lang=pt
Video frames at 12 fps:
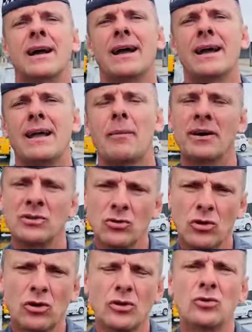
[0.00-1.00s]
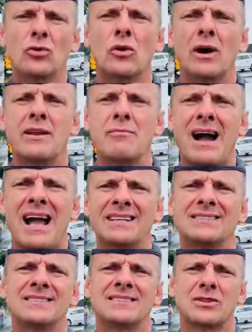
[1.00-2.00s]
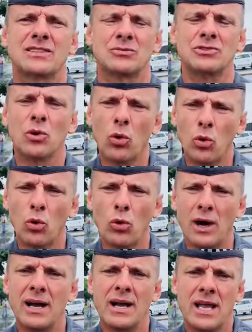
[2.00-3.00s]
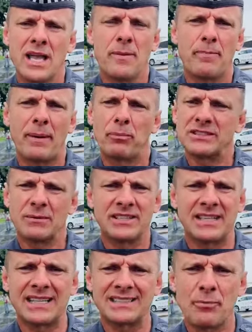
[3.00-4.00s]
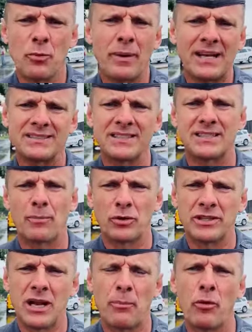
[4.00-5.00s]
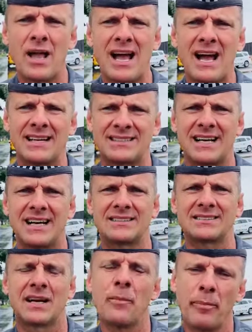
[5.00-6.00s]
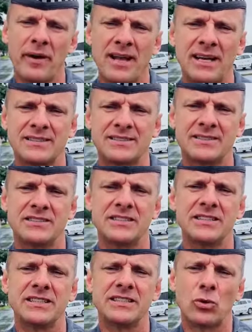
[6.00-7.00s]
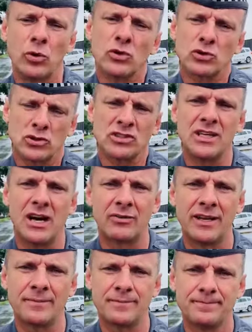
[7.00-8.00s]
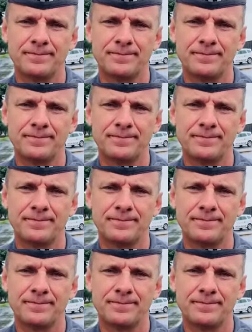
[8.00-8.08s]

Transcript: é, abandono, animais em situação de rua. E para a Polícia Militar é sempre um prazer estar tá podendo apoiar essas campanhas de cunho social, né?